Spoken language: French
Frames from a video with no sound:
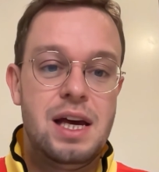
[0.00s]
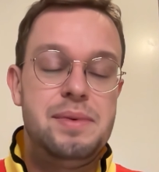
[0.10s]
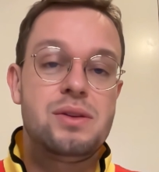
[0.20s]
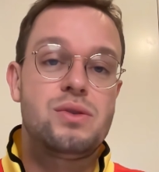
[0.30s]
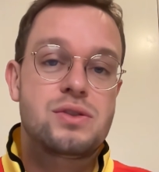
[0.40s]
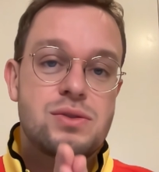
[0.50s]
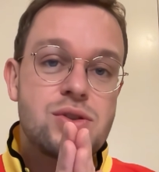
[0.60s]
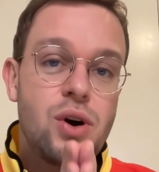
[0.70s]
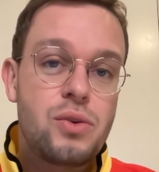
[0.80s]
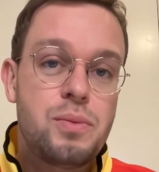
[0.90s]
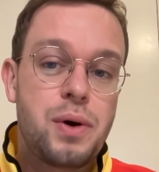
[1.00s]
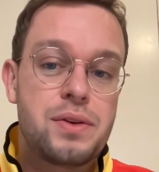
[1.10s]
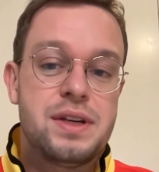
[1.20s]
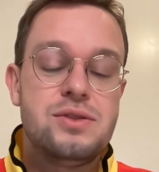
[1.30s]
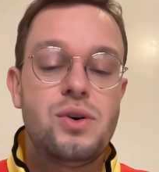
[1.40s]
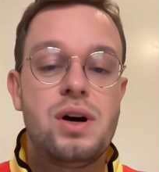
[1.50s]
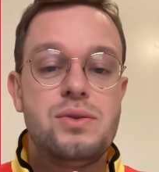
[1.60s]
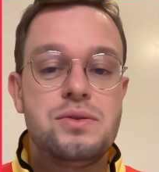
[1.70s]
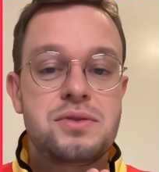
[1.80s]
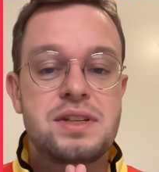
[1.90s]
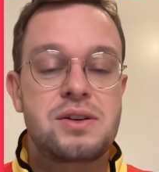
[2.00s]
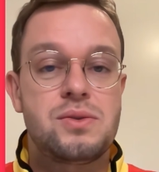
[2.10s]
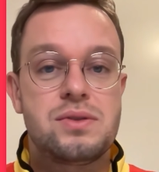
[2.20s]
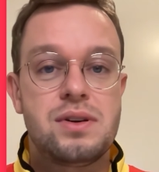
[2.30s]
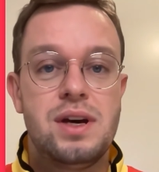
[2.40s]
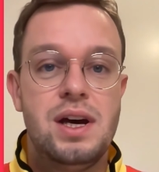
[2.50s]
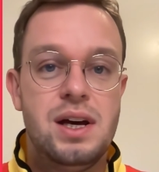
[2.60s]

eh bien notre score de portée sera de 150.